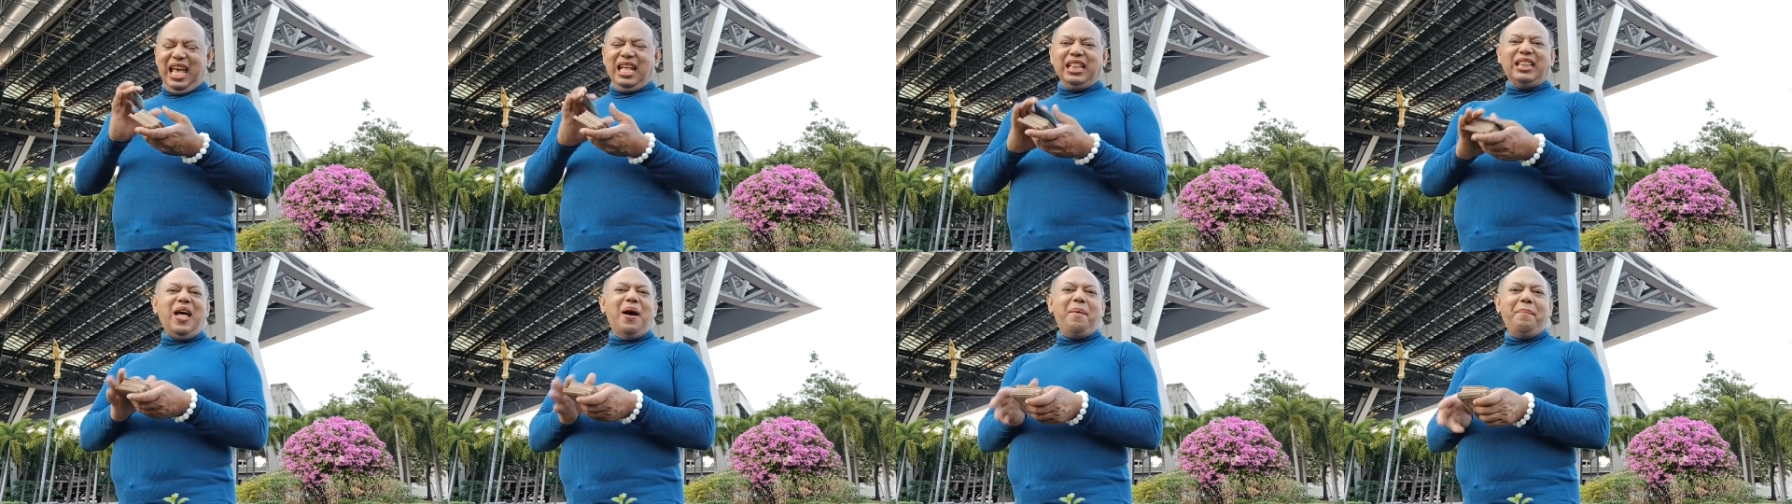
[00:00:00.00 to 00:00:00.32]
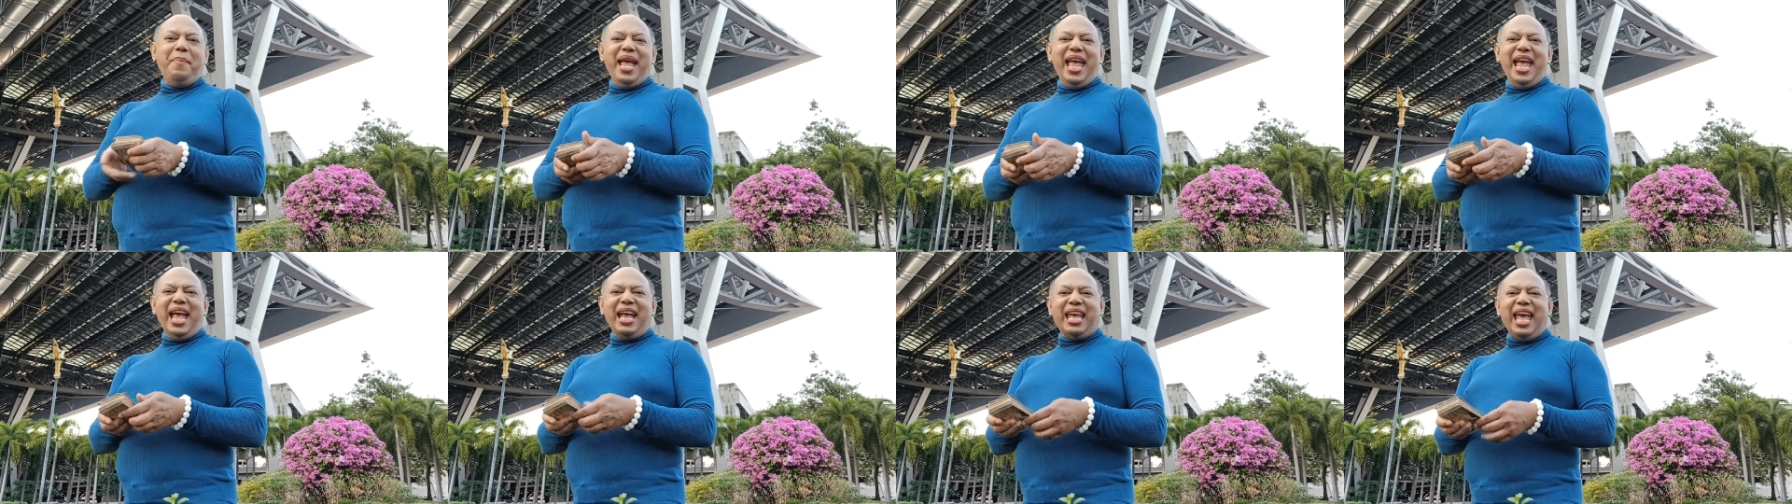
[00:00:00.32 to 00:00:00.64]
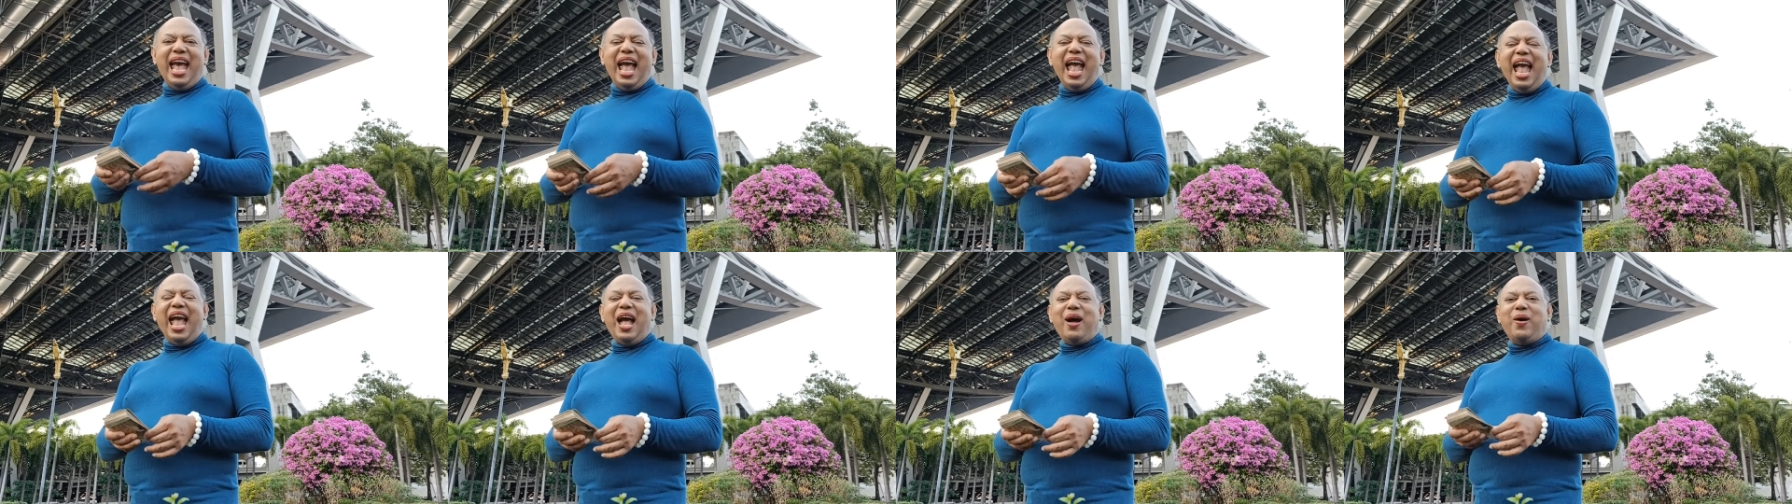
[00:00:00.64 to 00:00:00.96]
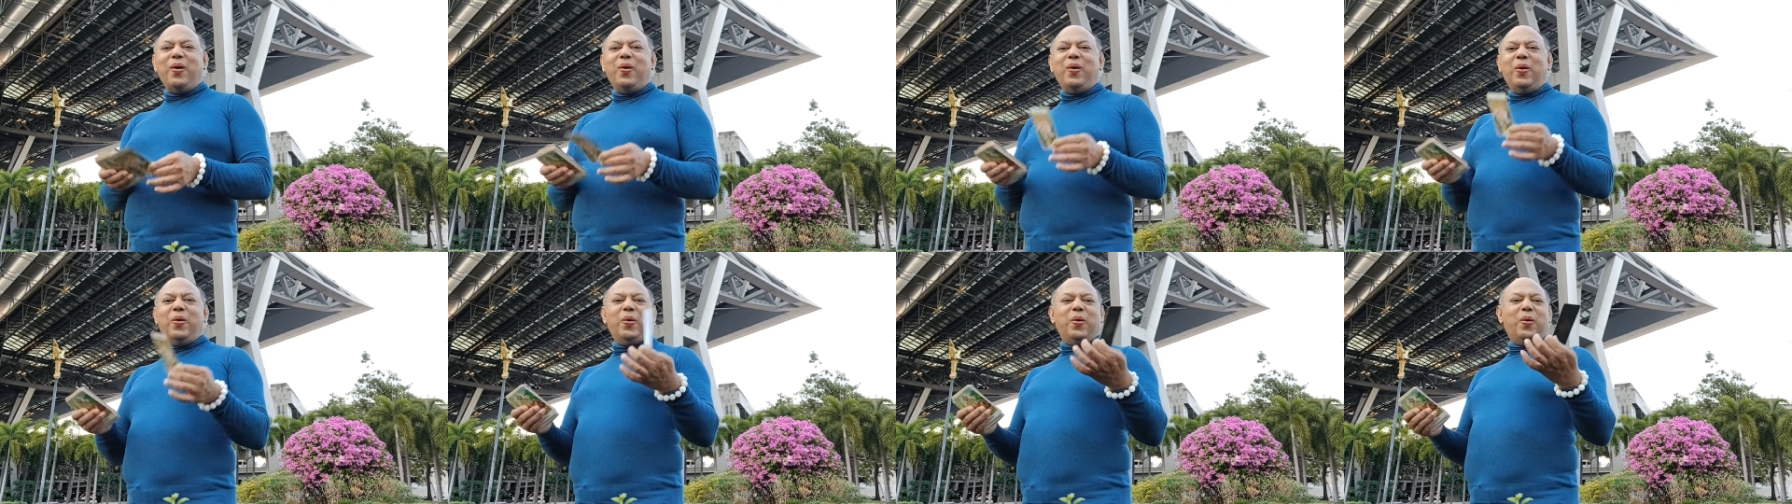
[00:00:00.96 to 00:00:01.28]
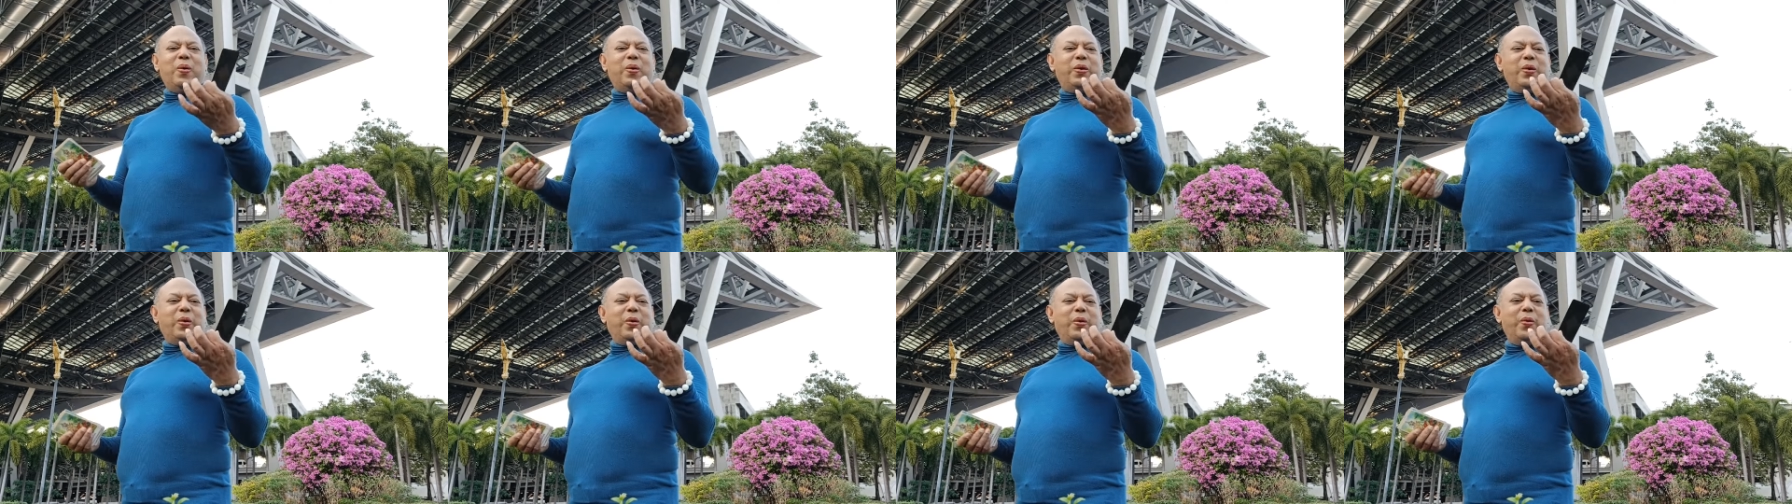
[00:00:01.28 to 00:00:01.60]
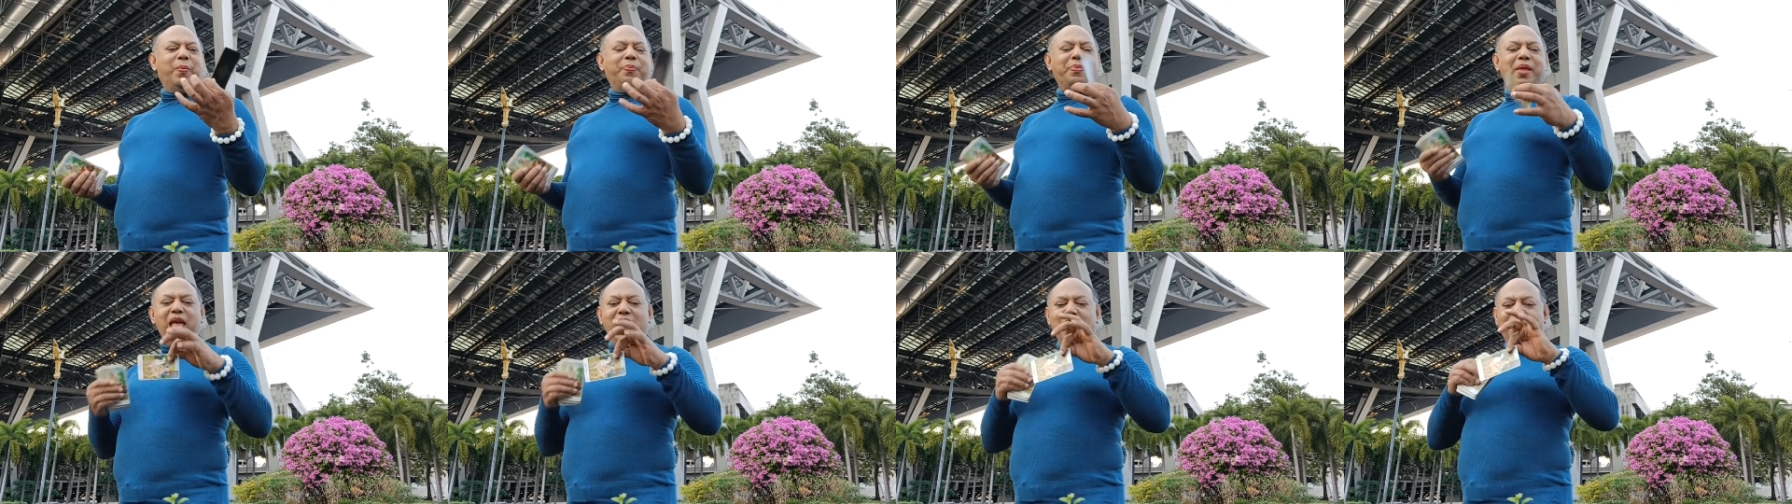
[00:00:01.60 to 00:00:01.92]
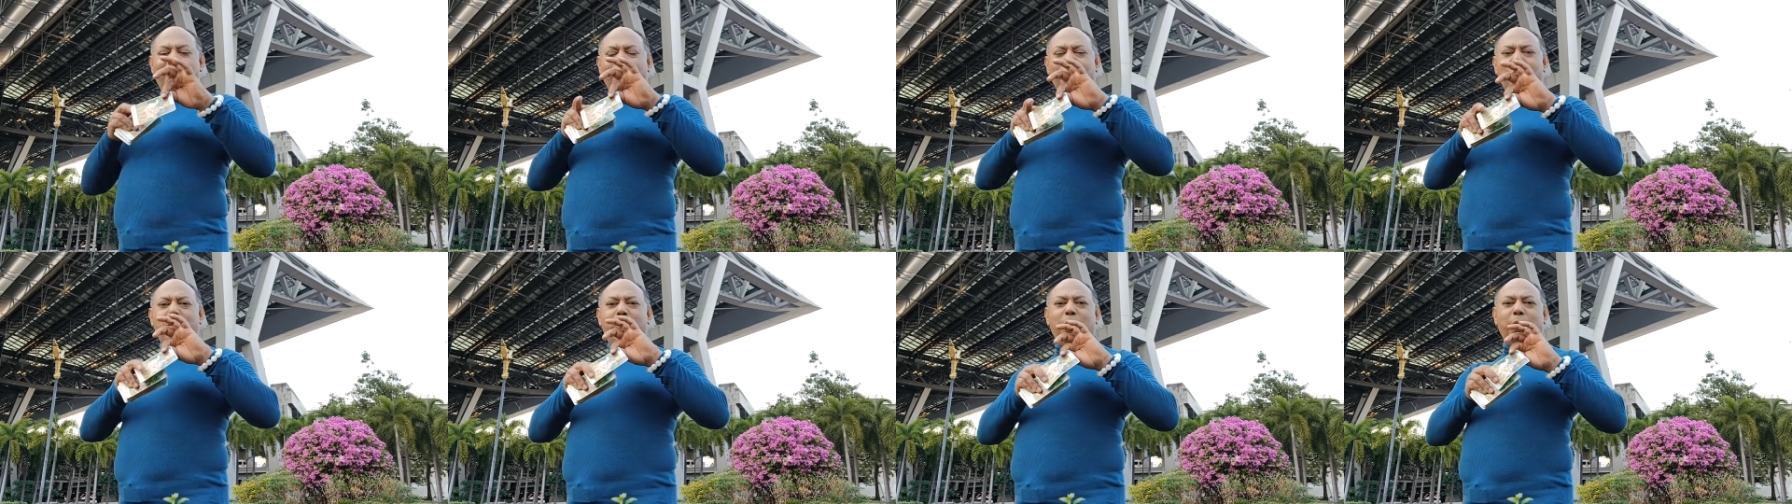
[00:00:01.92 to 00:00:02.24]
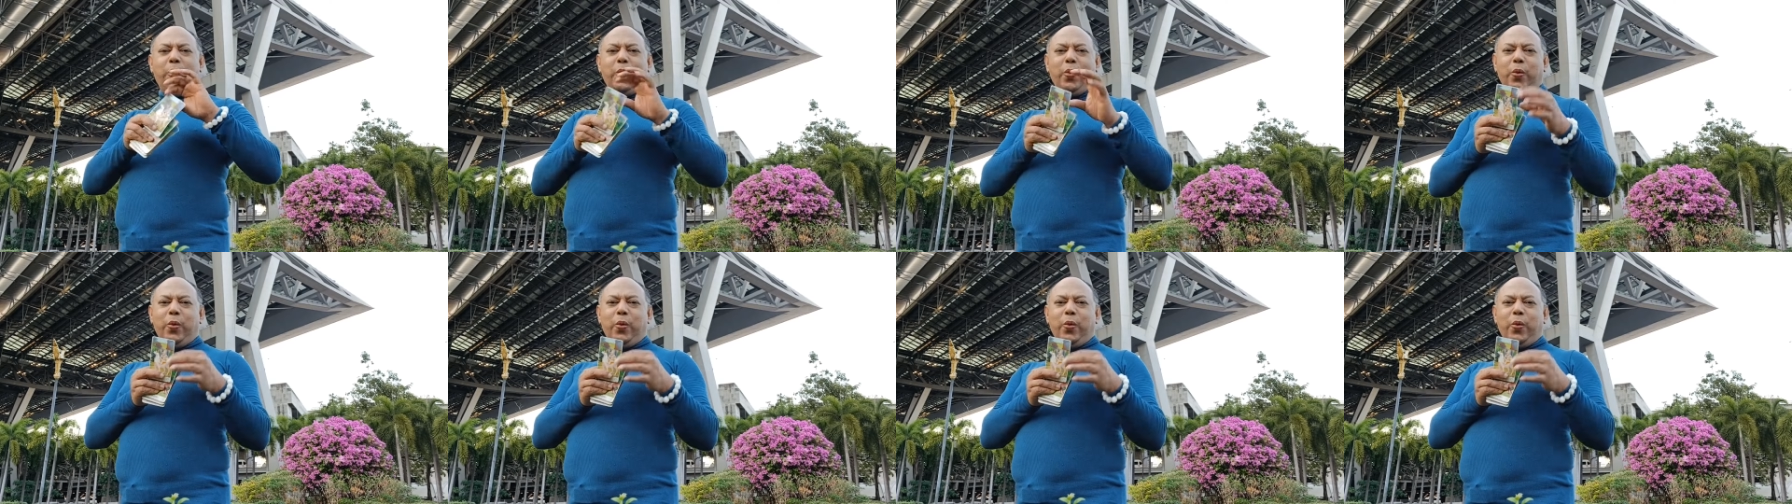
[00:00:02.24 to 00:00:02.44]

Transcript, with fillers: เอาเมฆค่ะ โอ้โห ดู โอ้โห